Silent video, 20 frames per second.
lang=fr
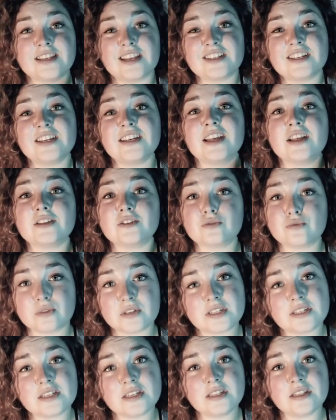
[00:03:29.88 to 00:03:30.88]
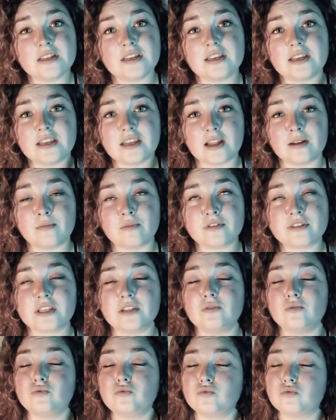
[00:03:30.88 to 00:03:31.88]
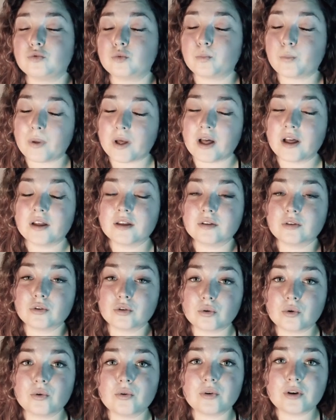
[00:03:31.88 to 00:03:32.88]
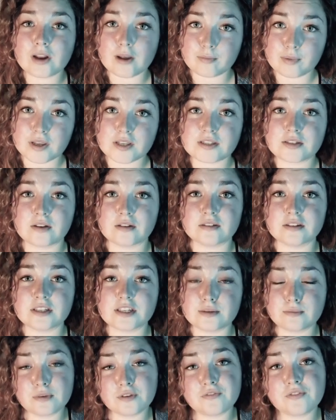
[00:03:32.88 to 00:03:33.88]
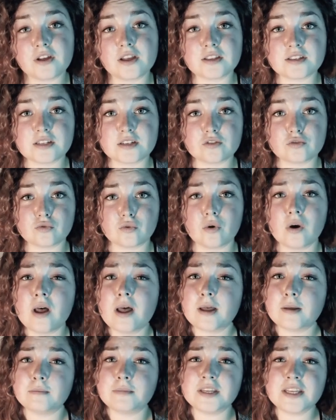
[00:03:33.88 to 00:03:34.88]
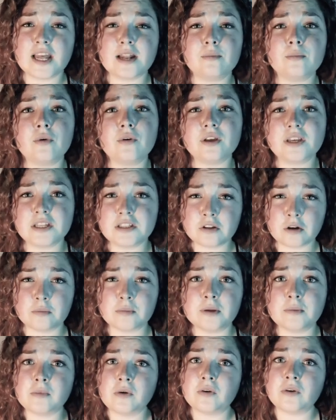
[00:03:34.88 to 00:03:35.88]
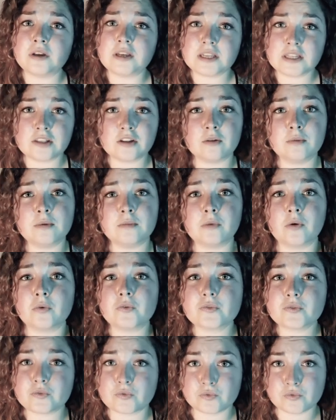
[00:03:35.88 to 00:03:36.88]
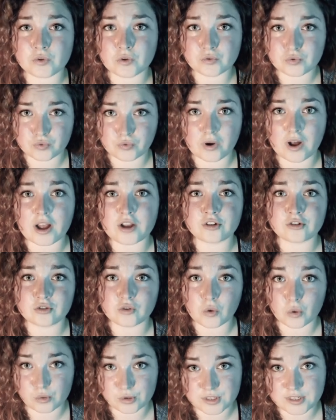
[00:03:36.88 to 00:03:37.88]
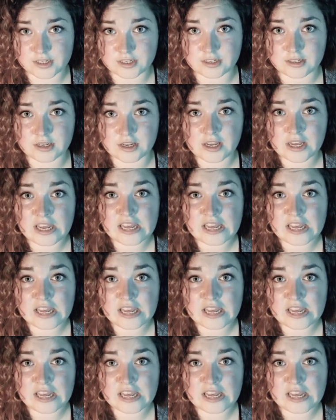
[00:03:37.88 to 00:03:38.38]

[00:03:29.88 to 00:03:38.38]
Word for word: Sachez qu'un suicide également ça ne touche pas que la personne qui met fin à ses jours, mais également énormément, énormément son entourage aussi.